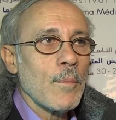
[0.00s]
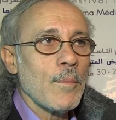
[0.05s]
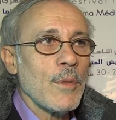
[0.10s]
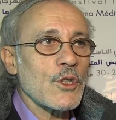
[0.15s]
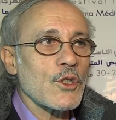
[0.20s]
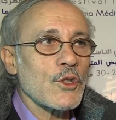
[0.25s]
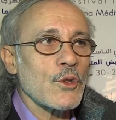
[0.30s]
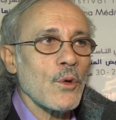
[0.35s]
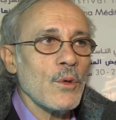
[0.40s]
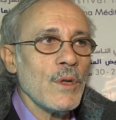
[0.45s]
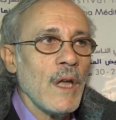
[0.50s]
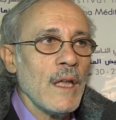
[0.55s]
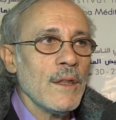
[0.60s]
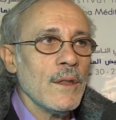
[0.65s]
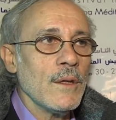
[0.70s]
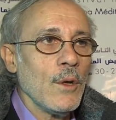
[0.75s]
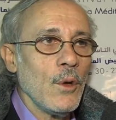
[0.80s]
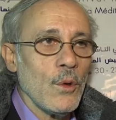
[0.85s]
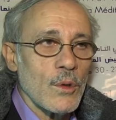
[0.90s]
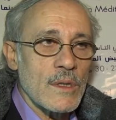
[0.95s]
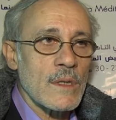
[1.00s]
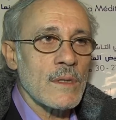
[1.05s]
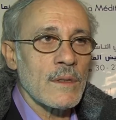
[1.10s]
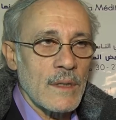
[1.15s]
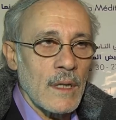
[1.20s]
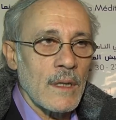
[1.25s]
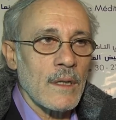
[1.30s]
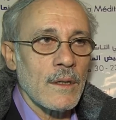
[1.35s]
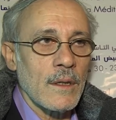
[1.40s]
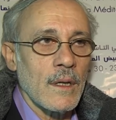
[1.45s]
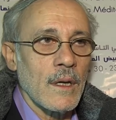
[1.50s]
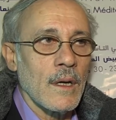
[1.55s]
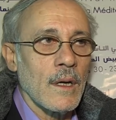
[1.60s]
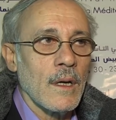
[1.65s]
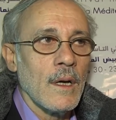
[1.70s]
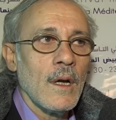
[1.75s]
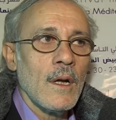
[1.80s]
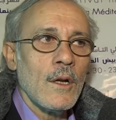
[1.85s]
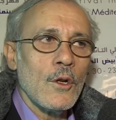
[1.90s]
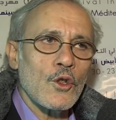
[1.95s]
باش نكون عن حسن ظن
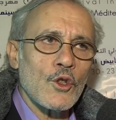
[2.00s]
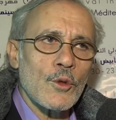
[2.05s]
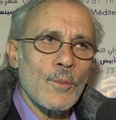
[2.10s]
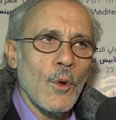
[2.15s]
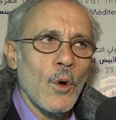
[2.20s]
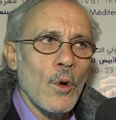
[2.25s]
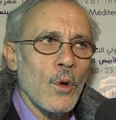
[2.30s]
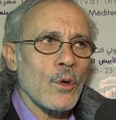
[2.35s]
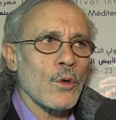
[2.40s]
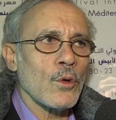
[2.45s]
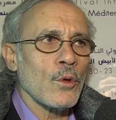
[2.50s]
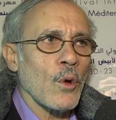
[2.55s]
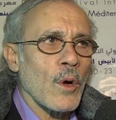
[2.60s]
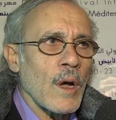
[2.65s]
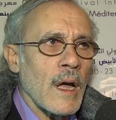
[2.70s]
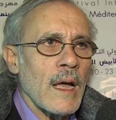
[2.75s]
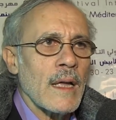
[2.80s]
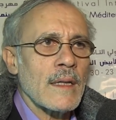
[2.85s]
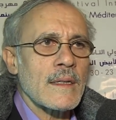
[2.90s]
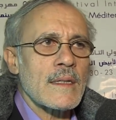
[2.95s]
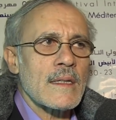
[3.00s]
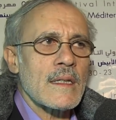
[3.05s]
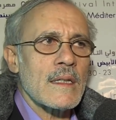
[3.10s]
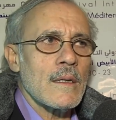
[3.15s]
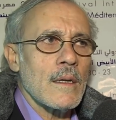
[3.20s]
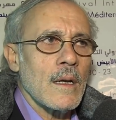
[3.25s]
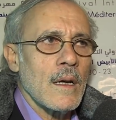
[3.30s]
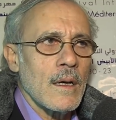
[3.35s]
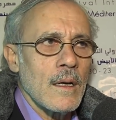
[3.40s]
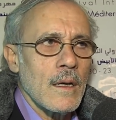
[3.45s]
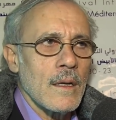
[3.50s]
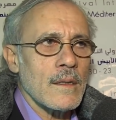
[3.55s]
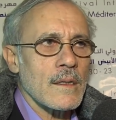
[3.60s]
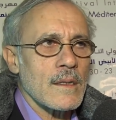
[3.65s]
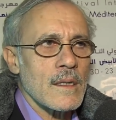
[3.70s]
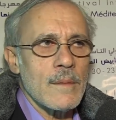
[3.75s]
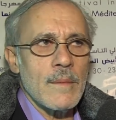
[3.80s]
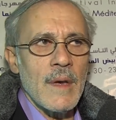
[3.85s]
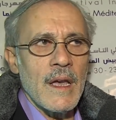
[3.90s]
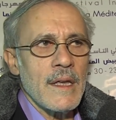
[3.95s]
الجمهور النقاد آه،
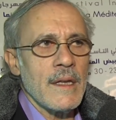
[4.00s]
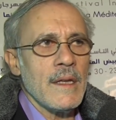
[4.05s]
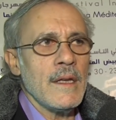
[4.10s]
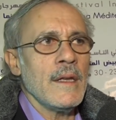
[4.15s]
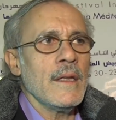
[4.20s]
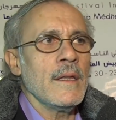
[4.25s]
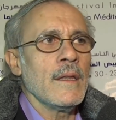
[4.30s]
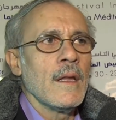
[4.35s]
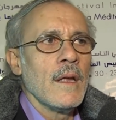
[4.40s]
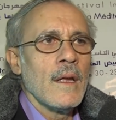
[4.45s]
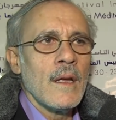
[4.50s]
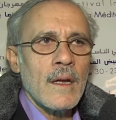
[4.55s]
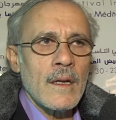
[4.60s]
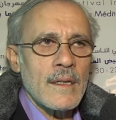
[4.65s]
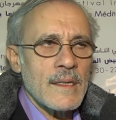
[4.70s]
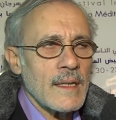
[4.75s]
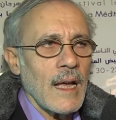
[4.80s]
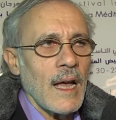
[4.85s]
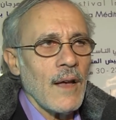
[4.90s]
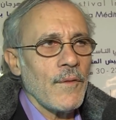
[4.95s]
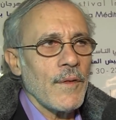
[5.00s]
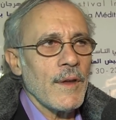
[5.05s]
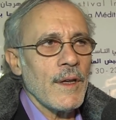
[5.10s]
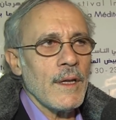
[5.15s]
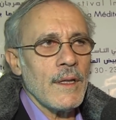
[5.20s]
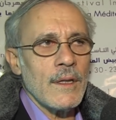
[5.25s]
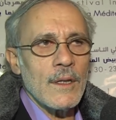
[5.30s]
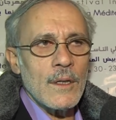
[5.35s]
السينمائيين الصحفيين